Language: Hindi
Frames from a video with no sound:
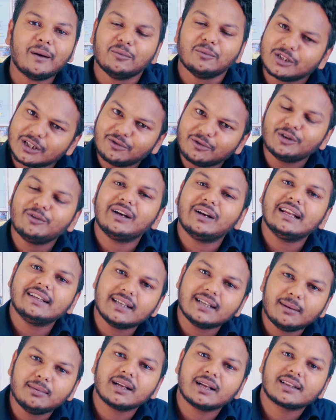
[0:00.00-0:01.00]
मुझे वही वाला
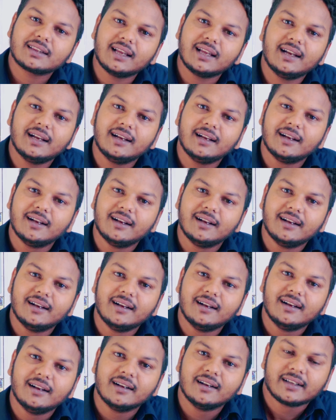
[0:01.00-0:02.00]
हिसाब लगता
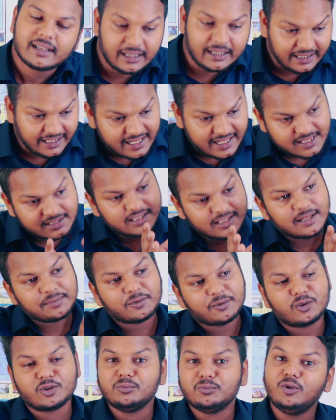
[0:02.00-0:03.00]
है कि एक
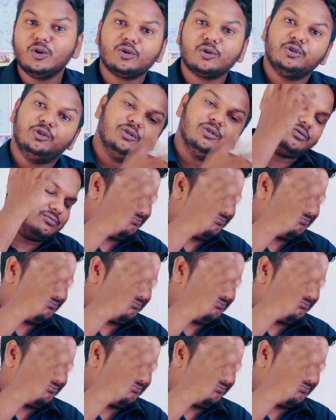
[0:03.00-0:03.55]
तरफ तो तुम लोग